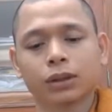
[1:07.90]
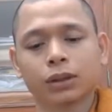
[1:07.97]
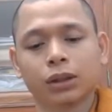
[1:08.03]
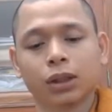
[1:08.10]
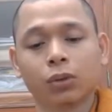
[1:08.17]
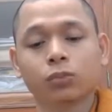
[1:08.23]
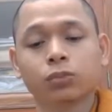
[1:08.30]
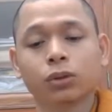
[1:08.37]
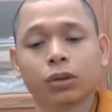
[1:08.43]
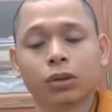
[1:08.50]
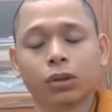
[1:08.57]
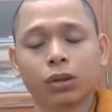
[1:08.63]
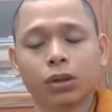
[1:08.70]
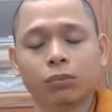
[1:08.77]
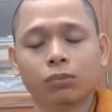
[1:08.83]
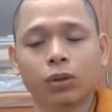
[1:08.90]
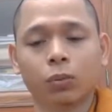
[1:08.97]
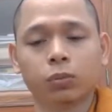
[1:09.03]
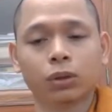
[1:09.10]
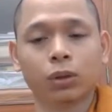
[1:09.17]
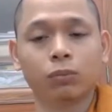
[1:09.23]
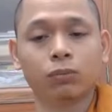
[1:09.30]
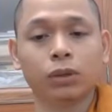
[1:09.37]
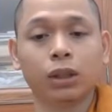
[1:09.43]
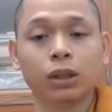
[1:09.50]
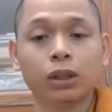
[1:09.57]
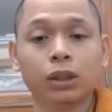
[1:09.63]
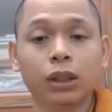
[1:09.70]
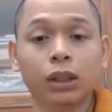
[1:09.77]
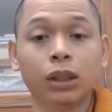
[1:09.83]
không có một thông
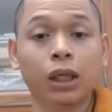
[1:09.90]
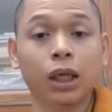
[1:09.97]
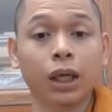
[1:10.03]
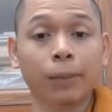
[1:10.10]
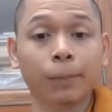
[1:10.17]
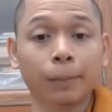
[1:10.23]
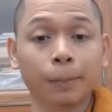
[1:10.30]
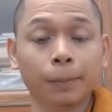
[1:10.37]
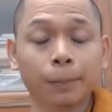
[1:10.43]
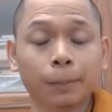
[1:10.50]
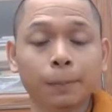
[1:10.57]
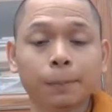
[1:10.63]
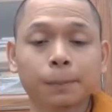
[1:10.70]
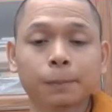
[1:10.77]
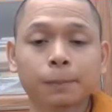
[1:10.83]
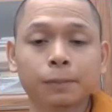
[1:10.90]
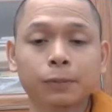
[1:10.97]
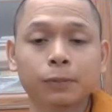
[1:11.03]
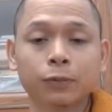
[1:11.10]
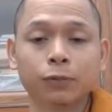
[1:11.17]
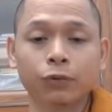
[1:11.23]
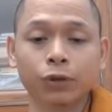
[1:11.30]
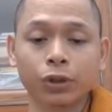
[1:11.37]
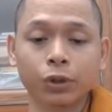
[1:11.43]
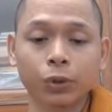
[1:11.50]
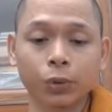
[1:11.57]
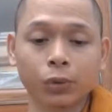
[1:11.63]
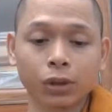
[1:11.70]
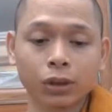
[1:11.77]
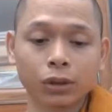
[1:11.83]
tin gì thêm ví dụ
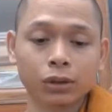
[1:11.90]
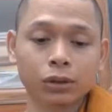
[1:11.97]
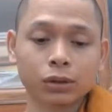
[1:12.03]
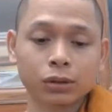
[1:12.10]
như